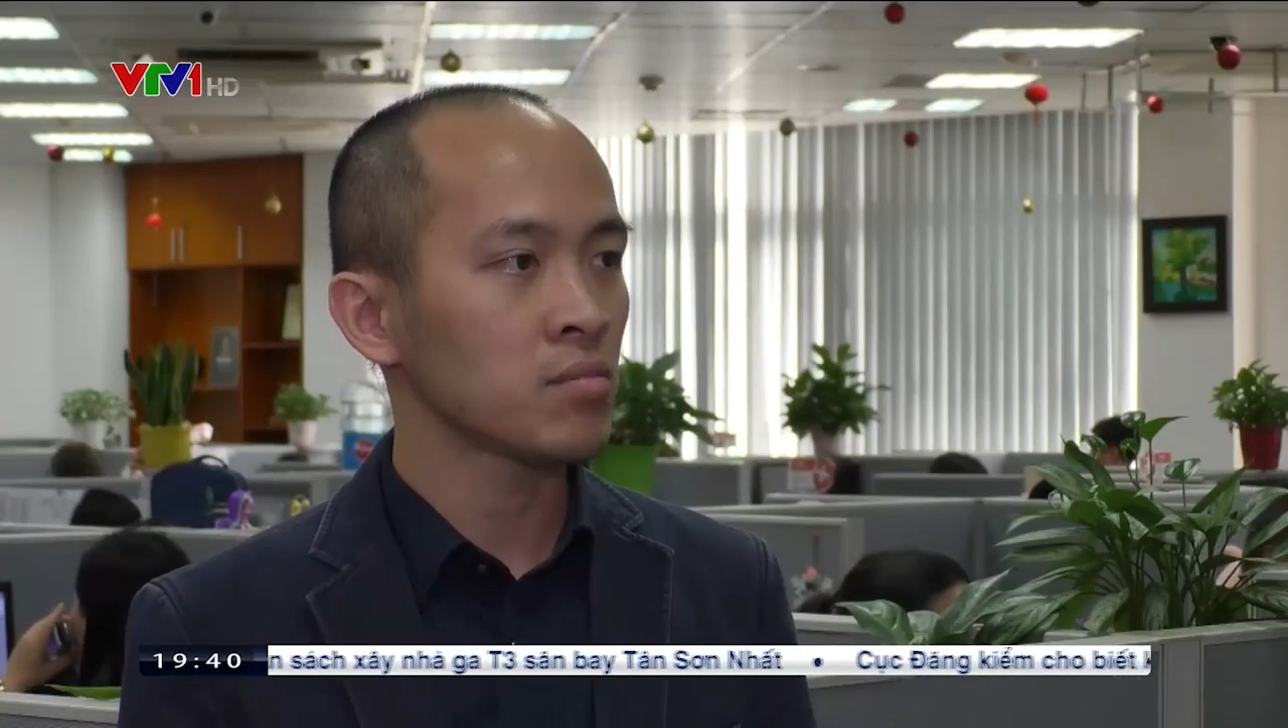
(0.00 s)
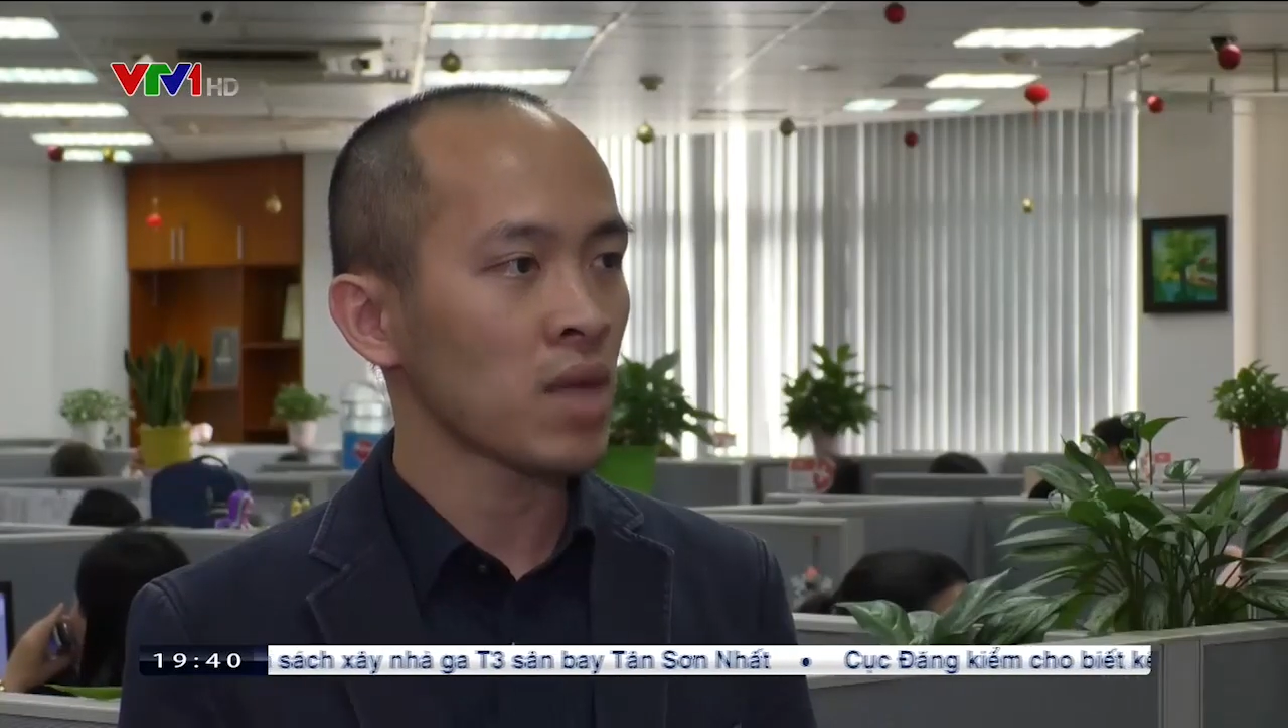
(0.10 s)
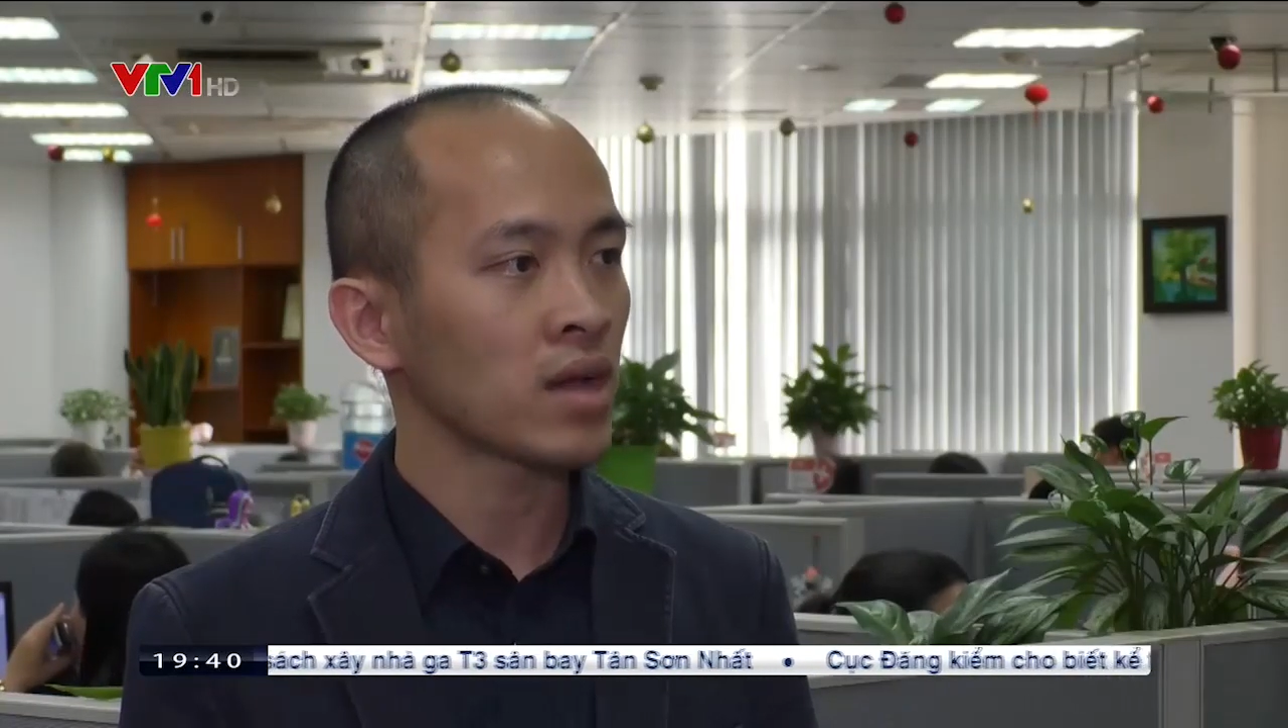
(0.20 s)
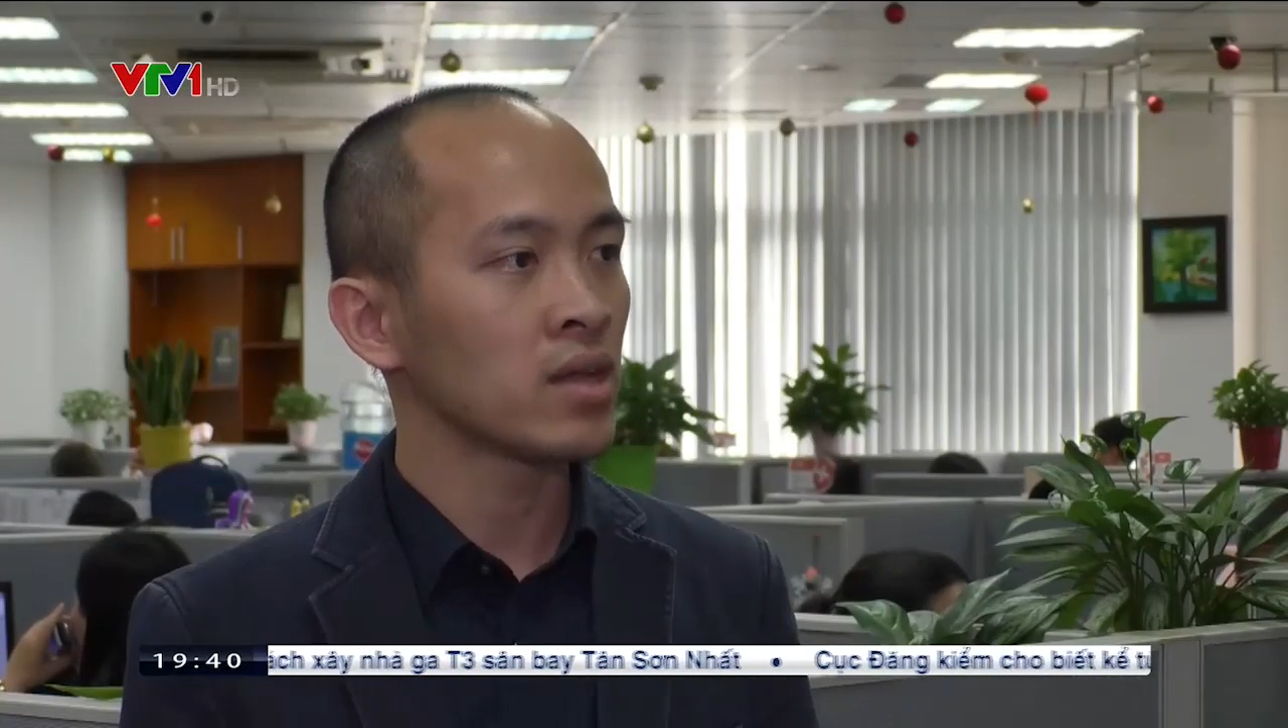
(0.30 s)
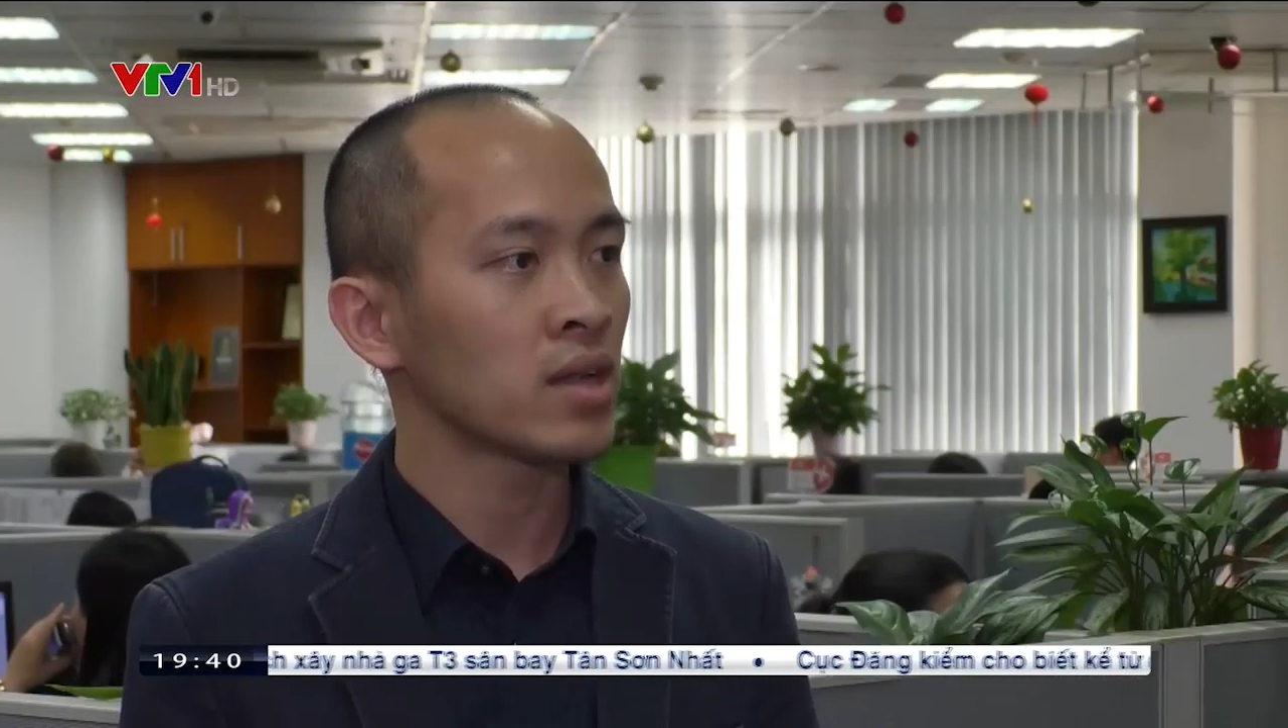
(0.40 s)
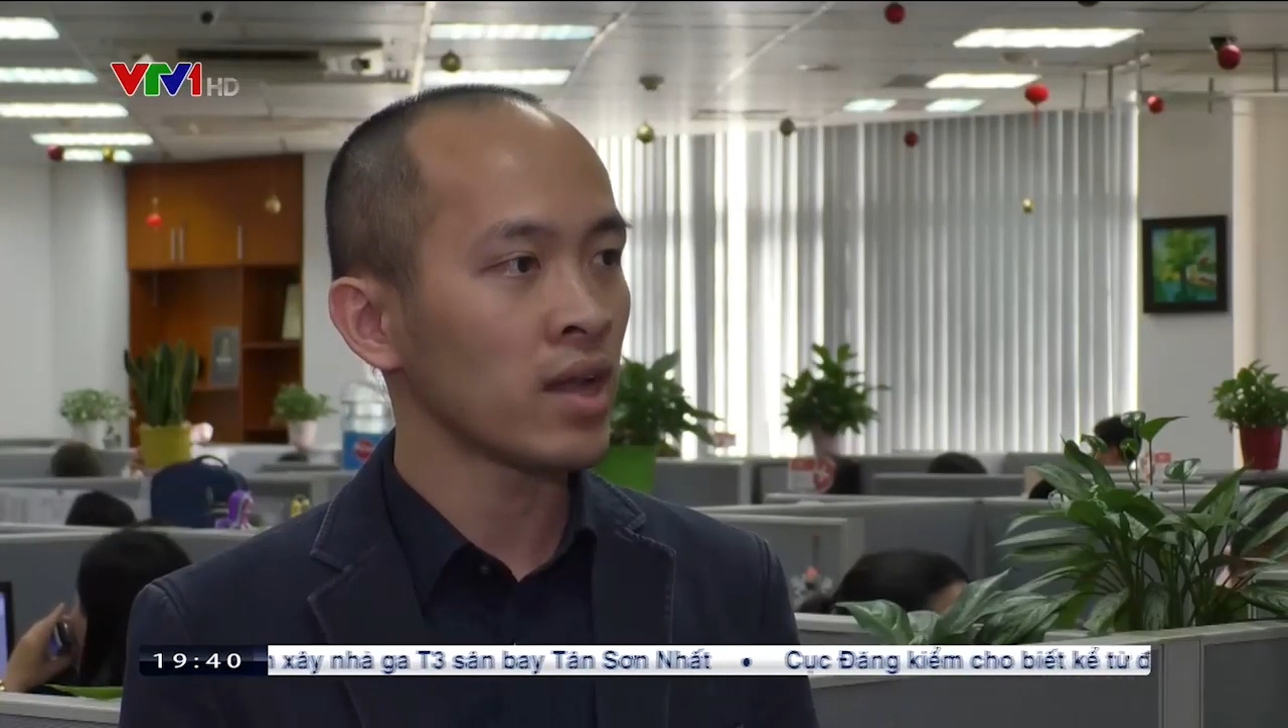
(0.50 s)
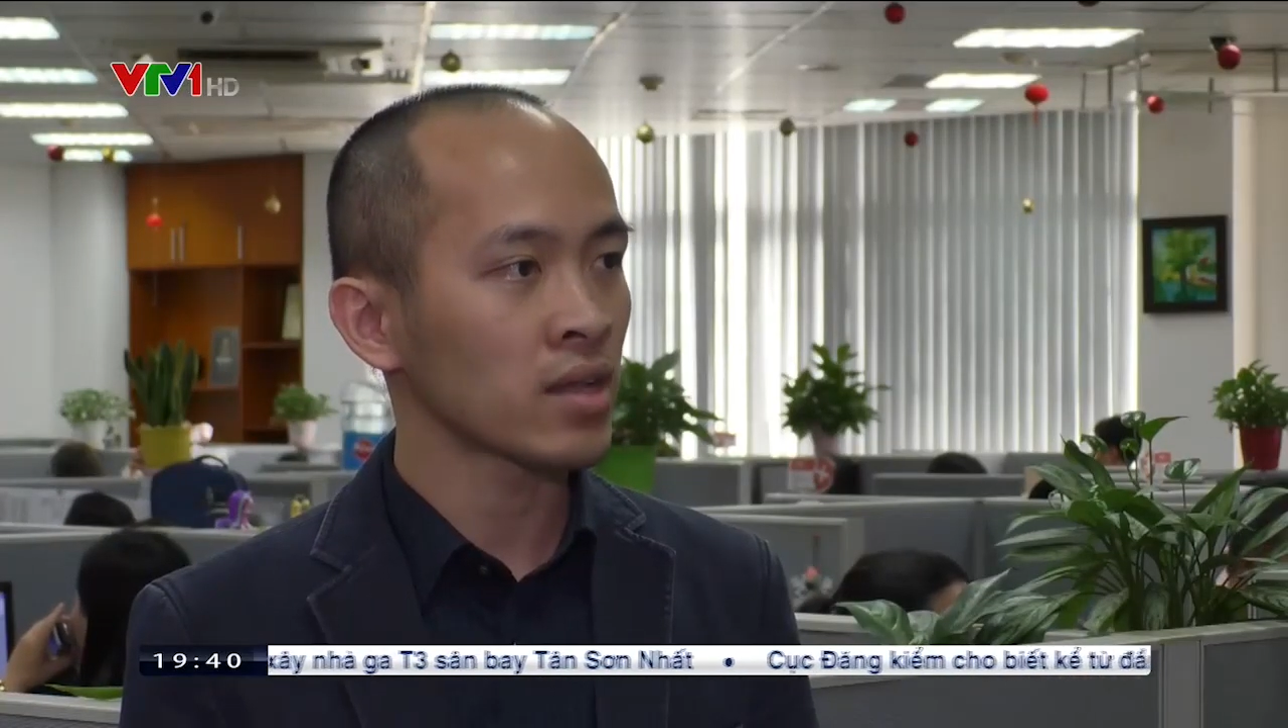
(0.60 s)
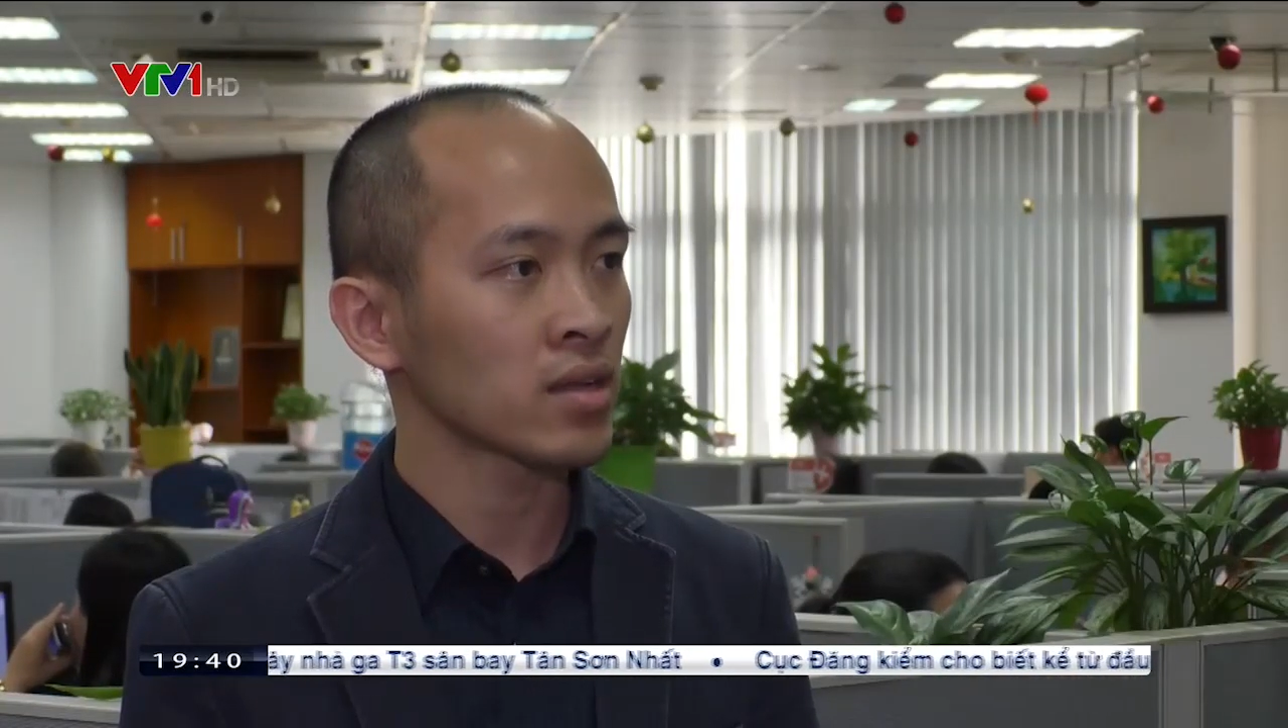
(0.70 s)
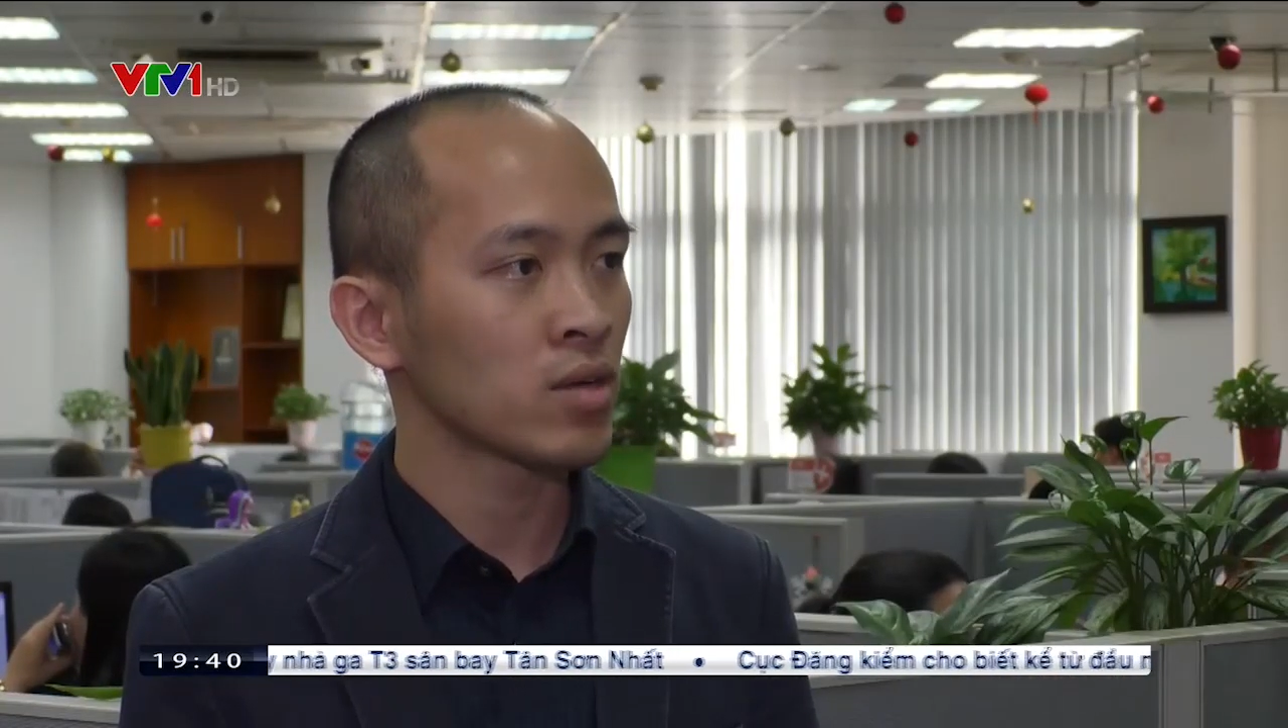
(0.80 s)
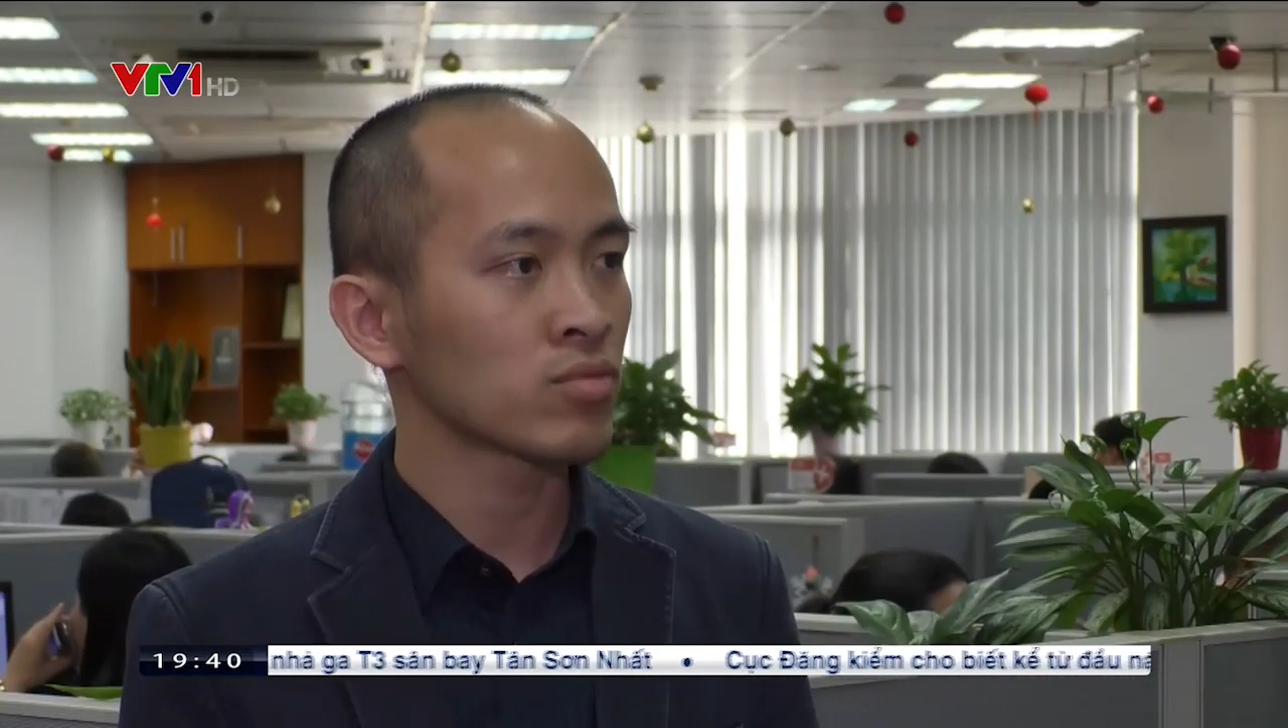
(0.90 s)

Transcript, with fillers: mạng internet